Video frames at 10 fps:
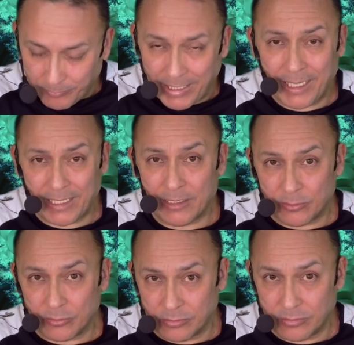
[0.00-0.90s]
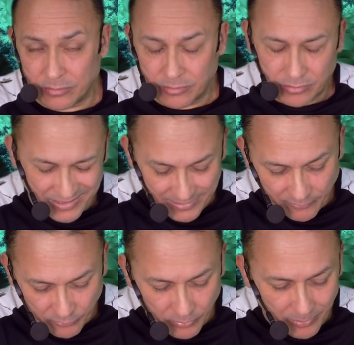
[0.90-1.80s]
para tu
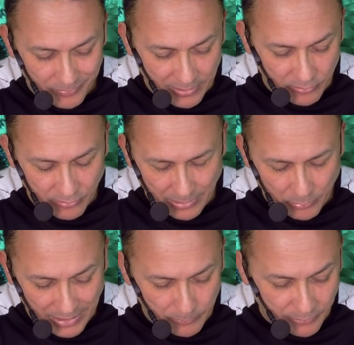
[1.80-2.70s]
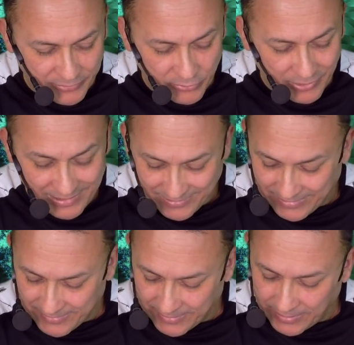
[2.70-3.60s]
desenvolvimiento laboral profesional se
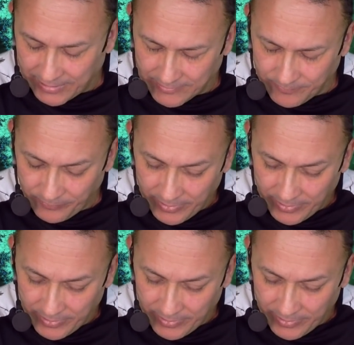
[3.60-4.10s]
acercan